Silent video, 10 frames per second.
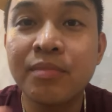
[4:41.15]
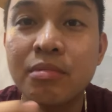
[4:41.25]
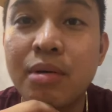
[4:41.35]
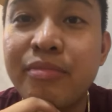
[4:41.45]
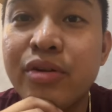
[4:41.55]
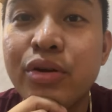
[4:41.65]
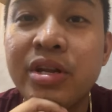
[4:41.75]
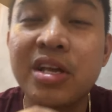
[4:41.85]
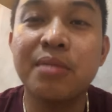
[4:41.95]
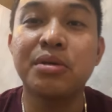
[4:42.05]
Ma'am
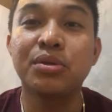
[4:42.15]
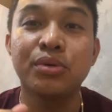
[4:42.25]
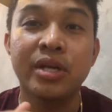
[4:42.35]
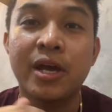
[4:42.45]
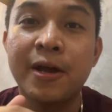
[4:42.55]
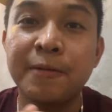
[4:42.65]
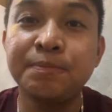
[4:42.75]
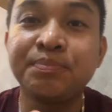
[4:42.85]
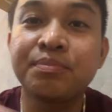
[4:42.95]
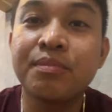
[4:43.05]
Veronica Biduya,
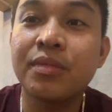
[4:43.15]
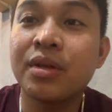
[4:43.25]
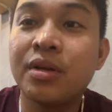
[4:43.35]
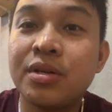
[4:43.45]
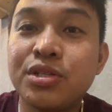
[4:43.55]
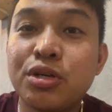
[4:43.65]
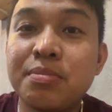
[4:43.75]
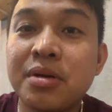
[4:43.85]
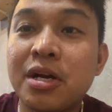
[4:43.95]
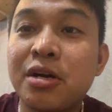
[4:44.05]

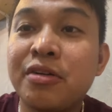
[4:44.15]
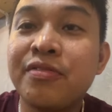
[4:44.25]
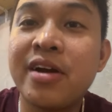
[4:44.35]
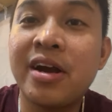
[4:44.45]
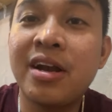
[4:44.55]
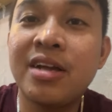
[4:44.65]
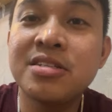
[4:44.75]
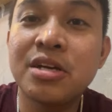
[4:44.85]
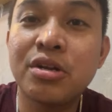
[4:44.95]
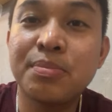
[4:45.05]
Jump Jomcar of Ireland.
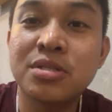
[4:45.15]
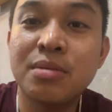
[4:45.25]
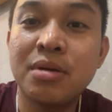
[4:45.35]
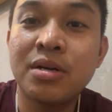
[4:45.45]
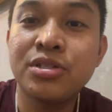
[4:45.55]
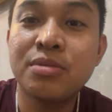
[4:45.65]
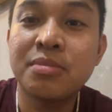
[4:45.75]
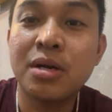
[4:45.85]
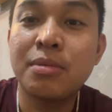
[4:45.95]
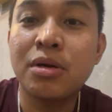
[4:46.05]
Shout out po sa mga Jump
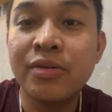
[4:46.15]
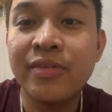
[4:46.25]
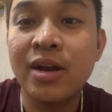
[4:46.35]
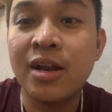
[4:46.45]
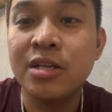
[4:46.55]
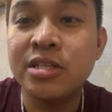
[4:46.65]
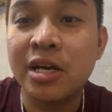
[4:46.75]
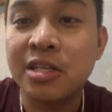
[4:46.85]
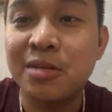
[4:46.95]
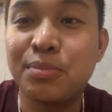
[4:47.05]
Jomcar of Ireland.
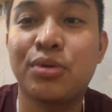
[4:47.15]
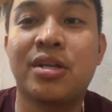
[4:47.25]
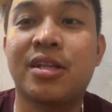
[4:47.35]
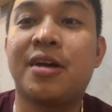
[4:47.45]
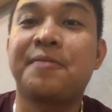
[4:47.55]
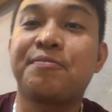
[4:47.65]
Jakitan po kita.